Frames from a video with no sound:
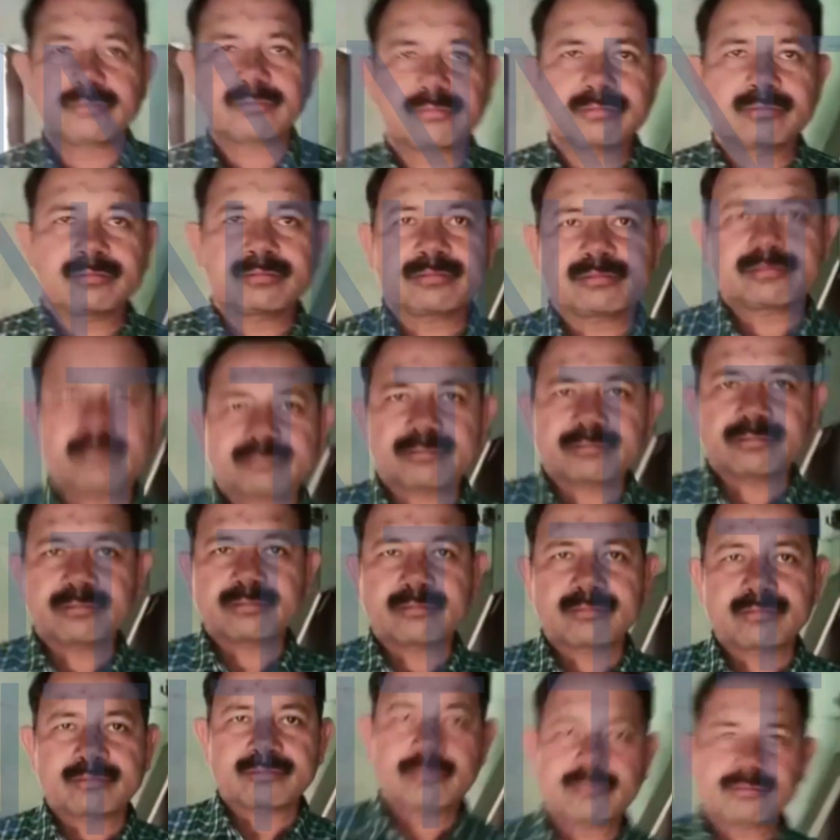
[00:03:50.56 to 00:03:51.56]
कर रहे हैं दरवाजा गेट
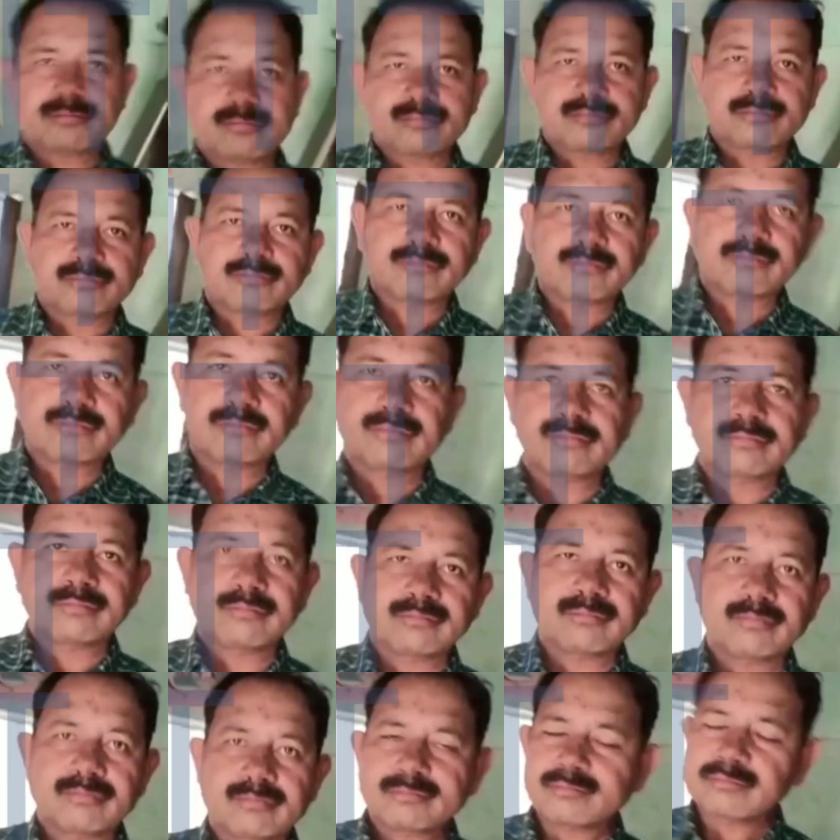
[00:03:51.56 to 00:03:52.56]
गेट बंद करके अंदर
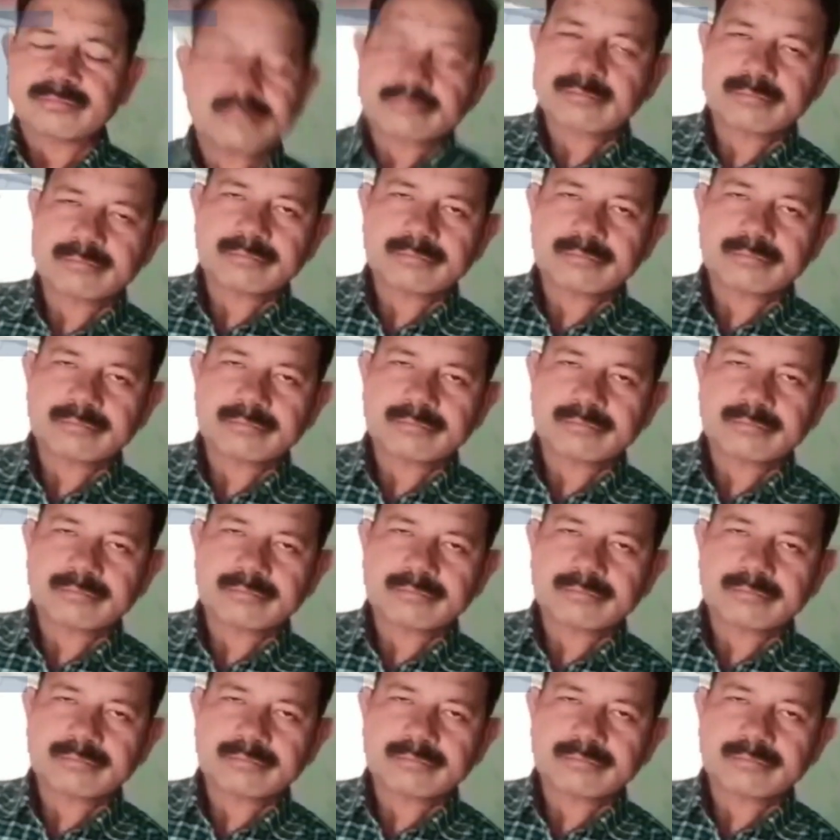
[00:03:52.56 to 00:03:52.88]
क्यों घुस रहे